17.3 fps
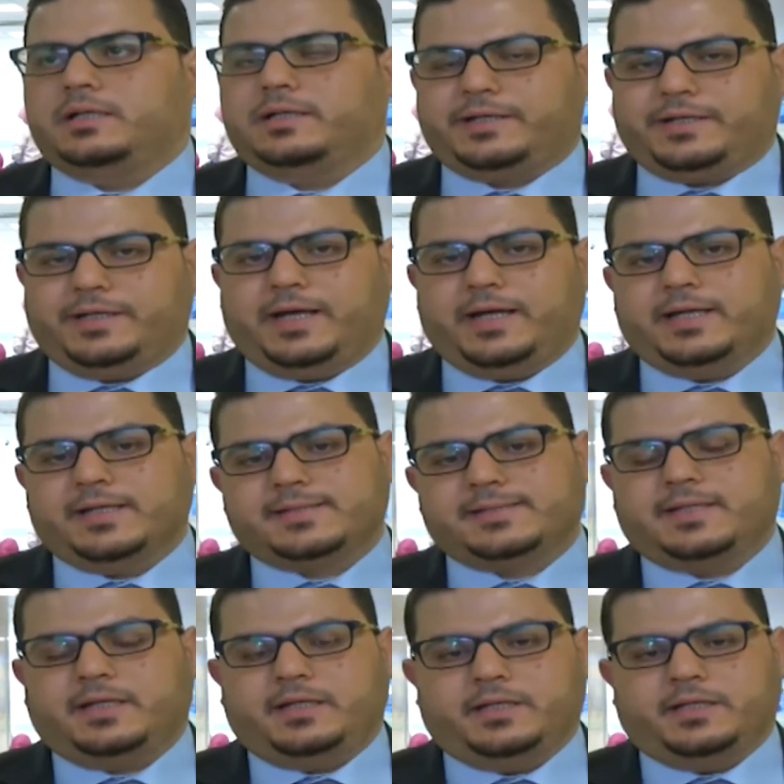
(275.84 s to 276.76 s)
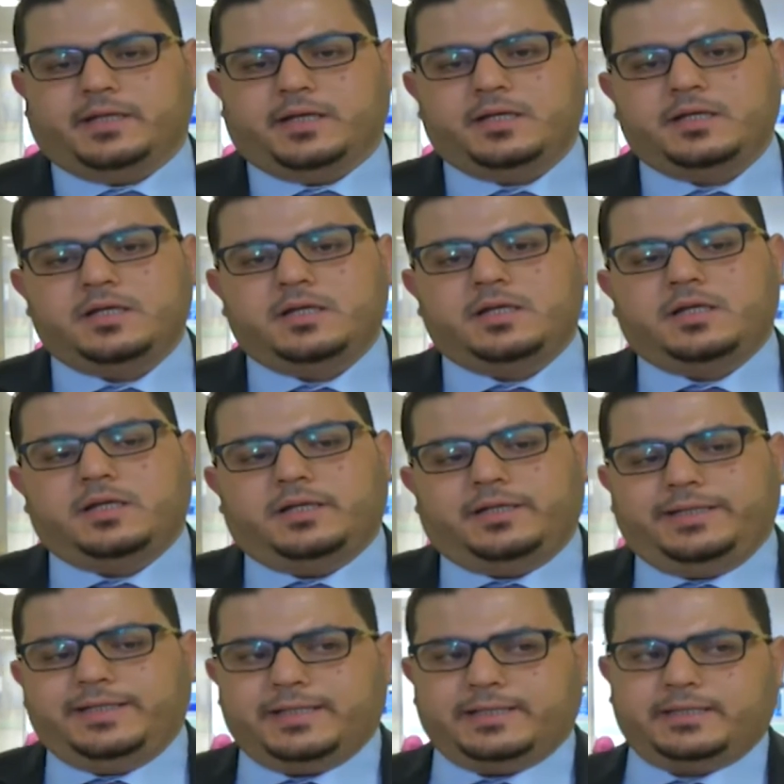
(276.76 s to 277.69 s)
الرعاية الصحية
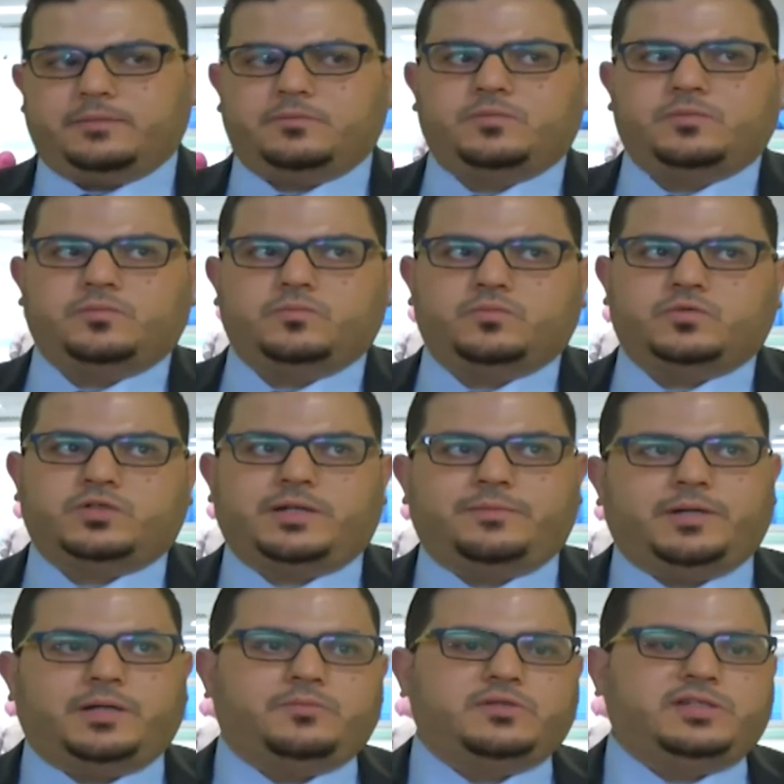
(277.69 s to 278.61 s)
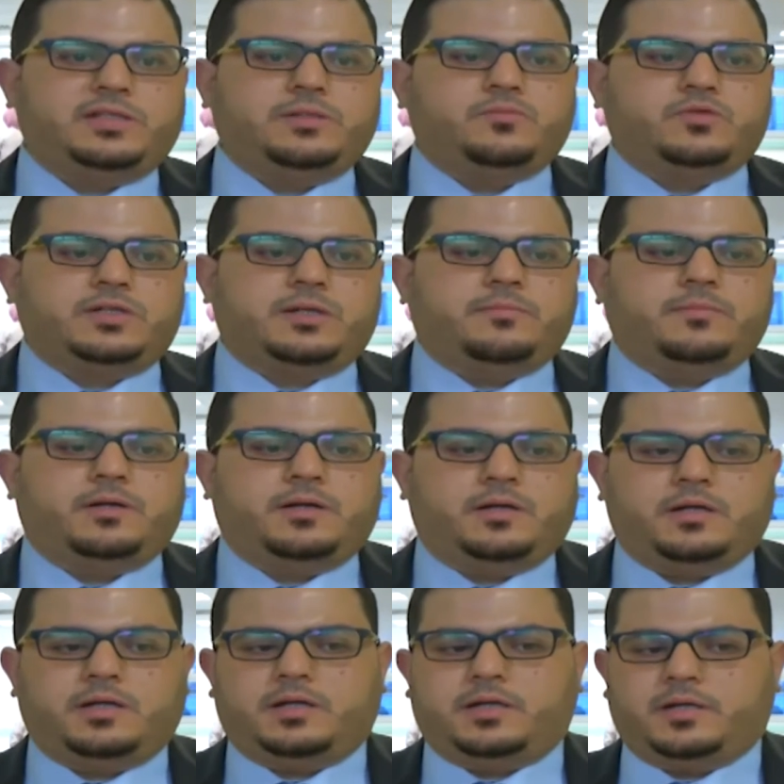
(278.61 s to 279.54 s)
العياده مجمع ابو سليم مجمع
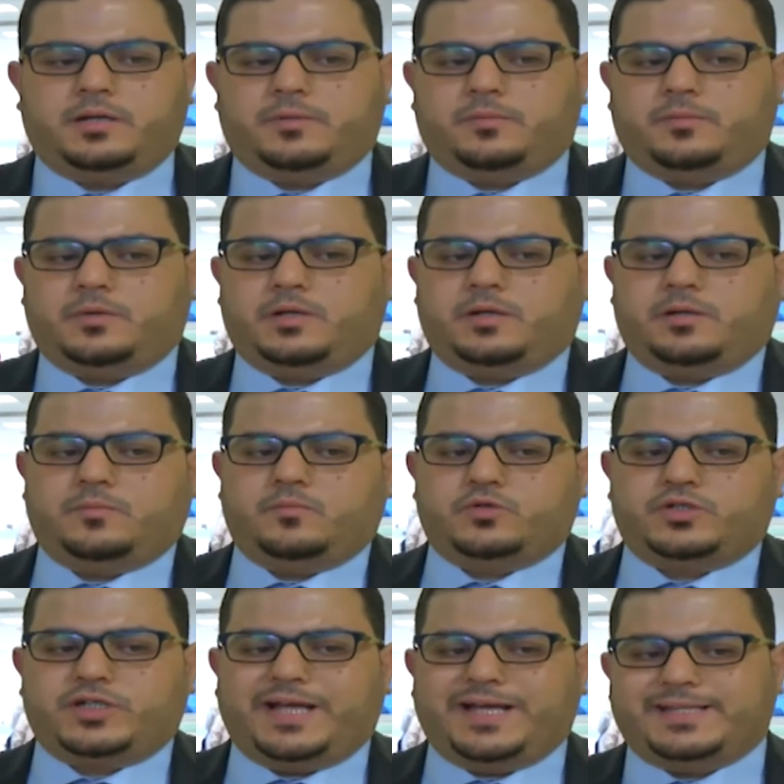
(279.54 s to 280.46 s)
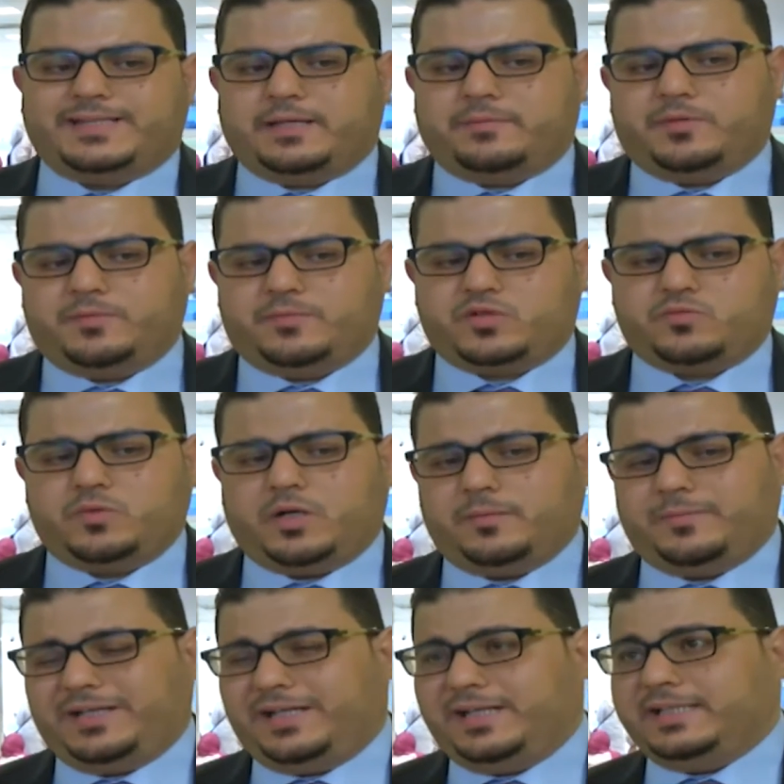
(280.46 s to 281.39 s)
آه، مجهزه بمجموعه
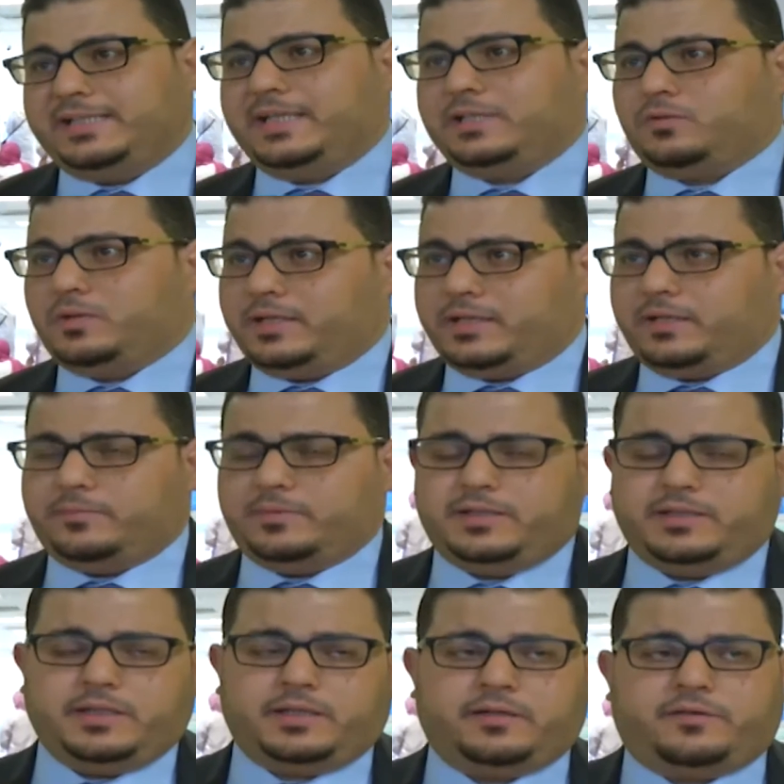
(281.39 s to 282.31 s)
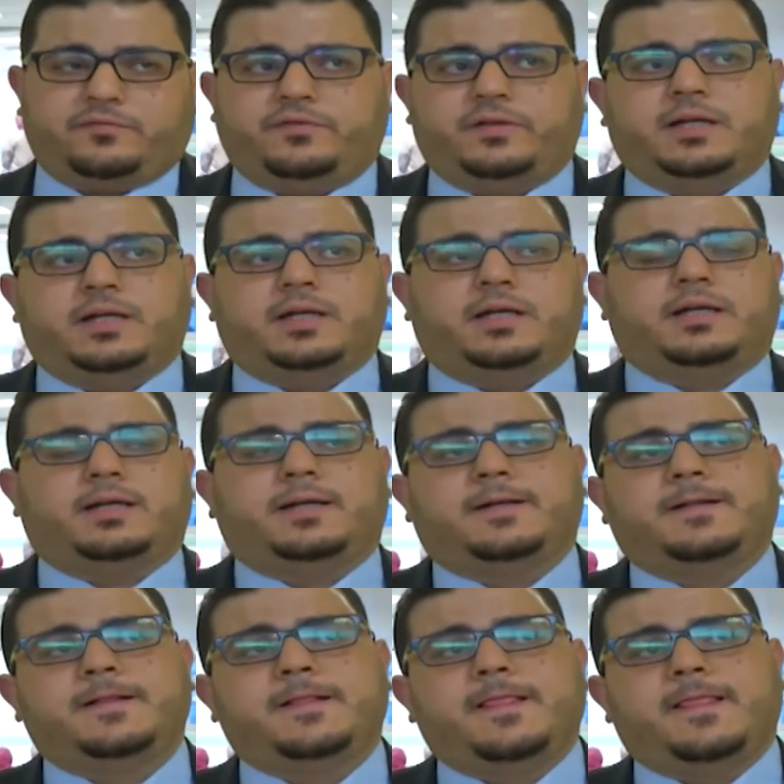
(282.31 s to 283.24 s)
من العيادات ولنا بالذكر
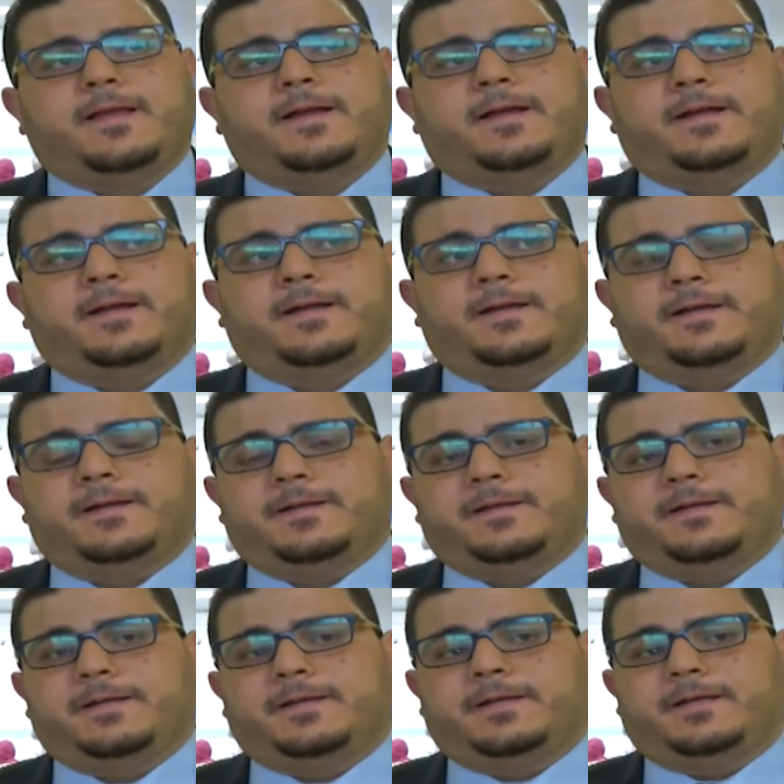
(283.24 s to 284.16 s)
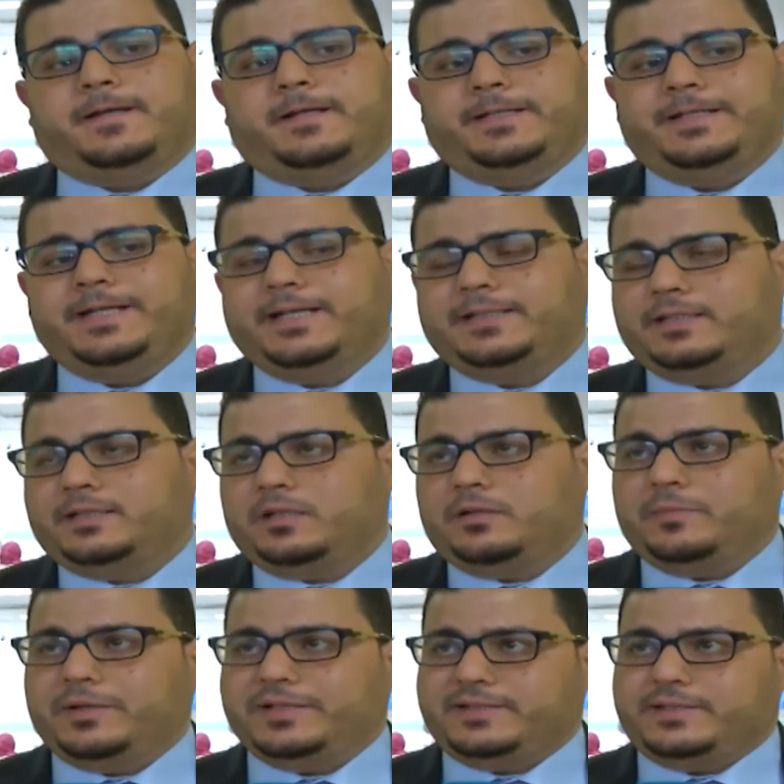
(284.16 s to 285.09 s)
فيها آه، عياده
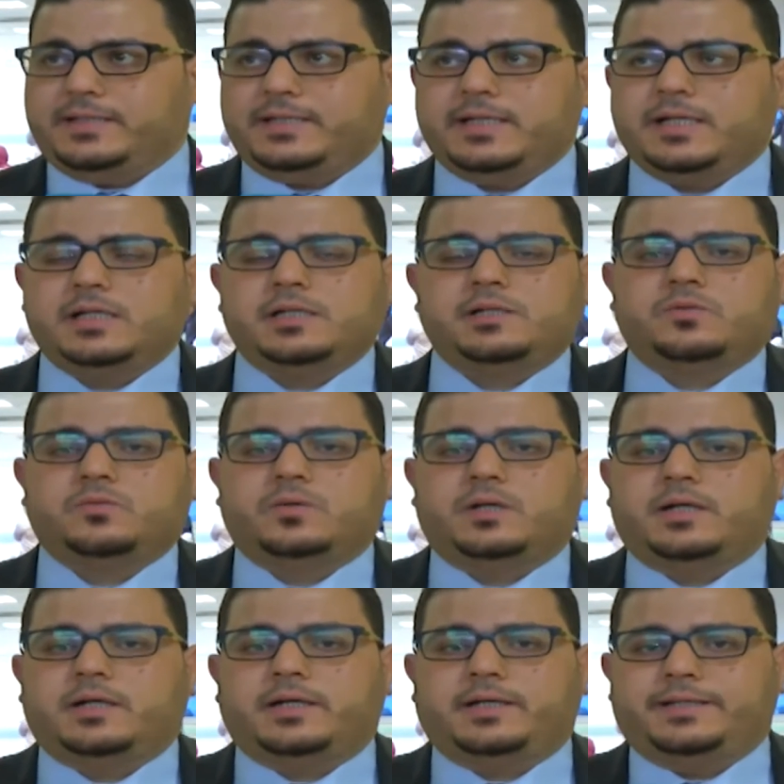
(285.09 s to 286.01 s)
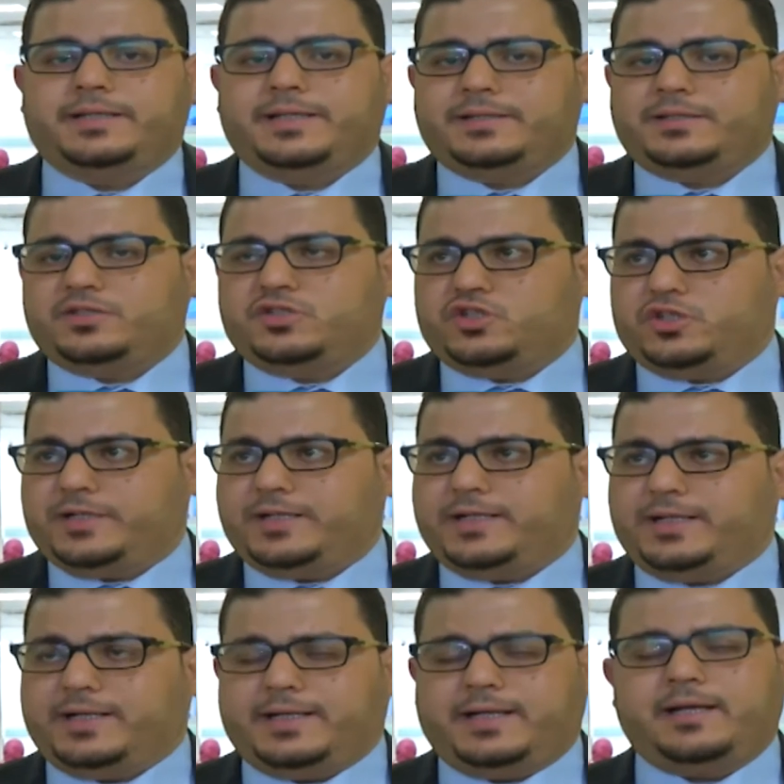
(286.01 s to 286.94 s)
الباطنيه وعياده
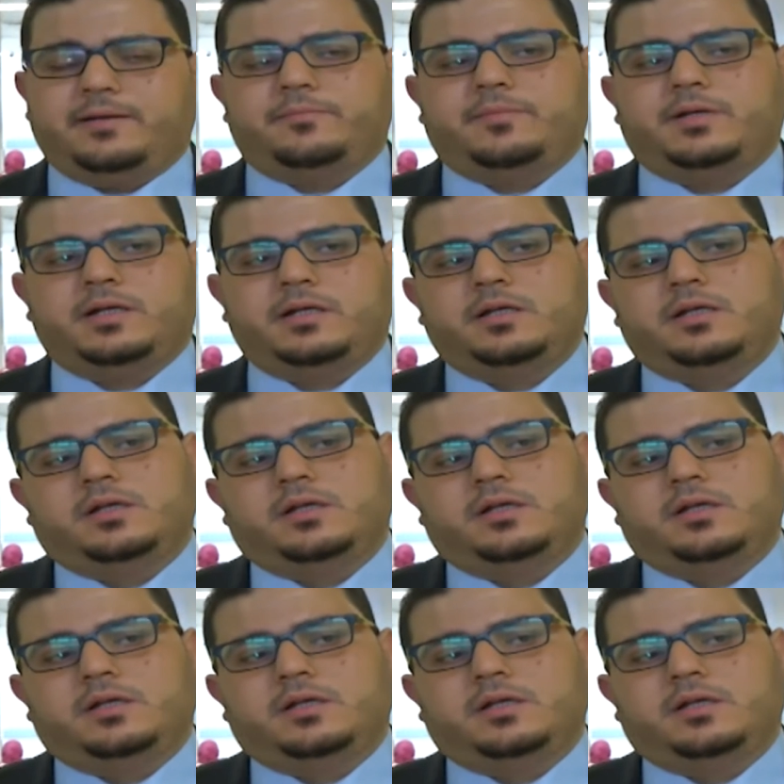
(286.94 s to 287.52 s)
الجراحه العامه